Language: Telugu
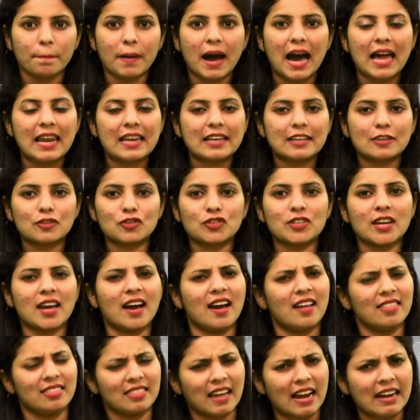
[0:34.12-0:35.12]
బాలకృష్ణ
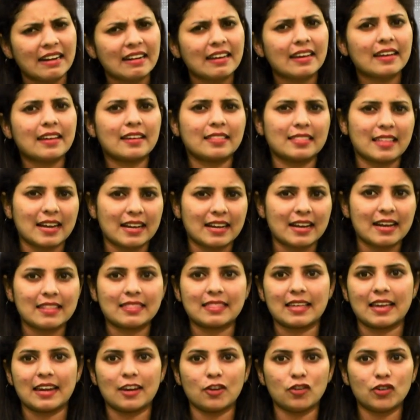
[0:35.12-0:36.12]
తండ్రికి తగ్గ
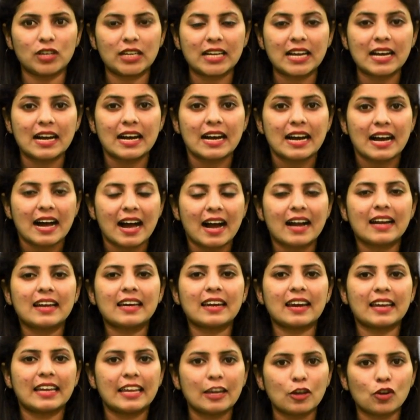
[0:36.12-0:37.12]
తనయుడిగా
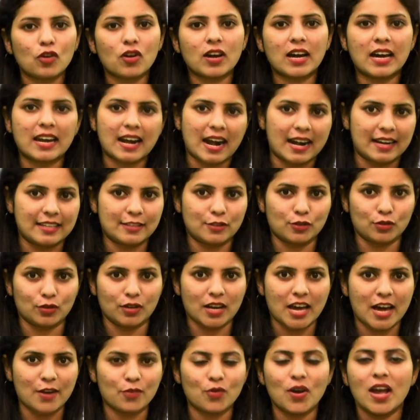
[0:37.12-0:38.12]
అగ్ర హీరోగా
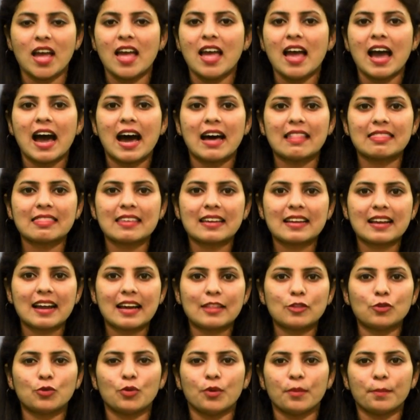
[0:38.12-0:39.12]
రాణిస్తున్నారు
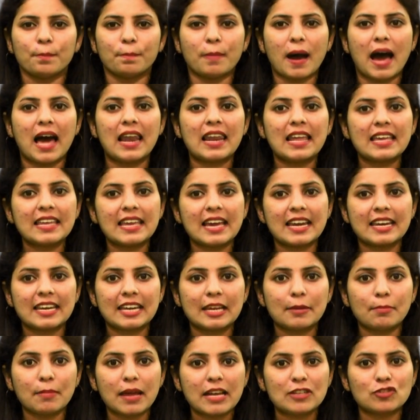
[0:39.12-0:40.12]
అంతేకాదు బాలయ్య
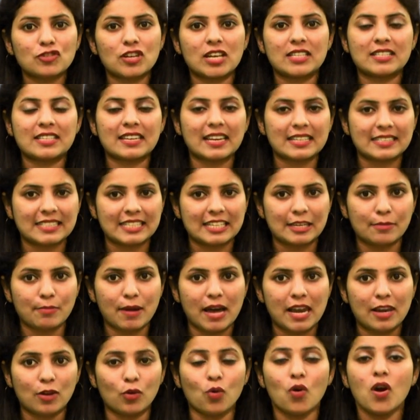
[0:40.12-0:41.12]
రీమేక్ చేసిన
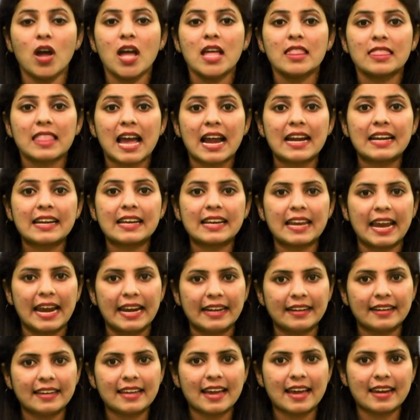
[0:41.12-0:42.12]
సినిమాల్లో తండ్రి
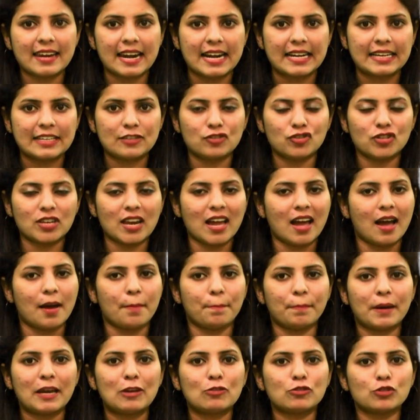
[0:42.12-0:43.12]
ఎన్టీఆర్ నటించిన
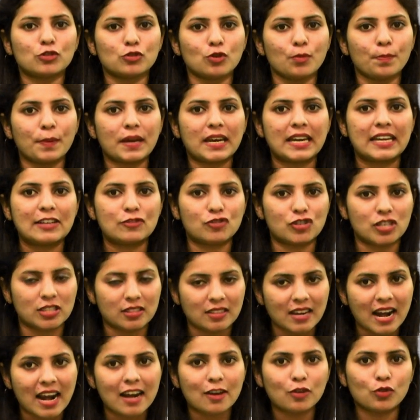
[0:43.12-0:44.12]
పలు సూపర్ హిట్
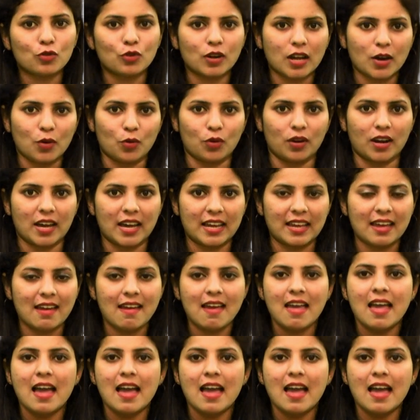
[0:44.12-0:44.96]
చిత్రాలను కూడా ఉన్నాయి